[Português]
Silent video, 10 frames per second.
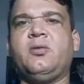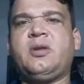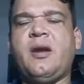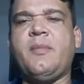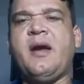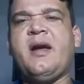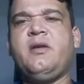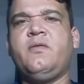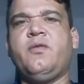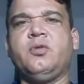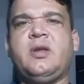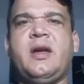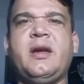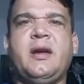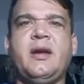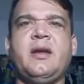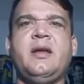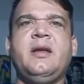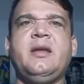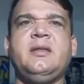ao trabalho, voltar,
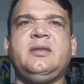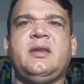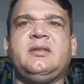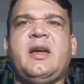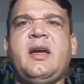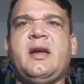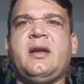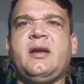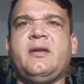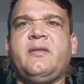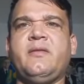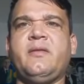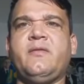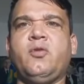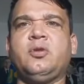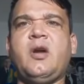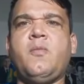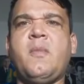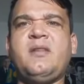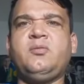tentar voltar
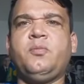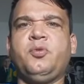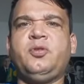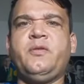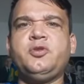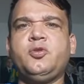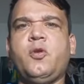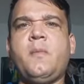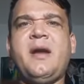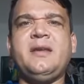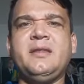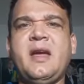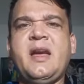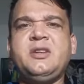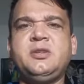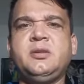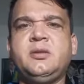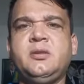ao máximo possível de normalidade